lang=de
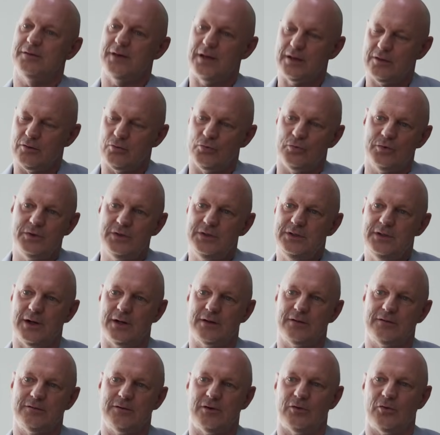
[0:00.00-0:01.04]
Technologie,
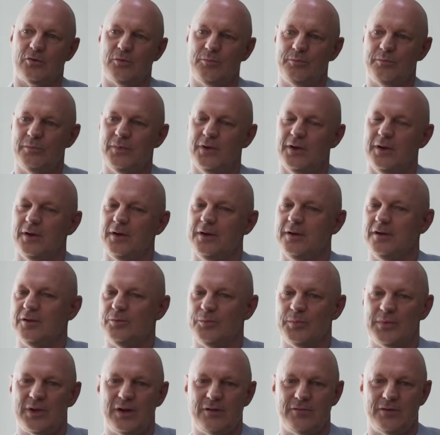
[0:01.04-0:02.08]
alles darum ist
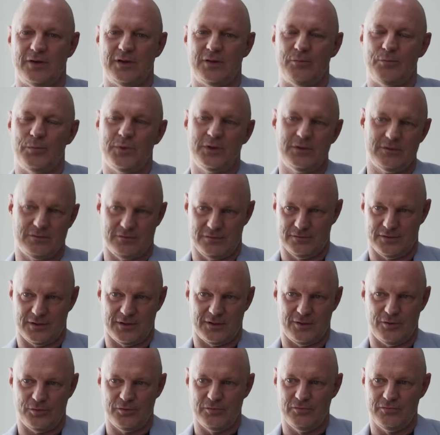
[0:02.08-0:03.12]
mittlerweile mindestens
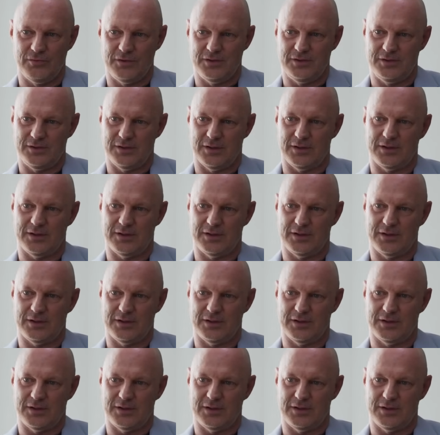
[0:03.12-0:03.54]
genauso wichtig.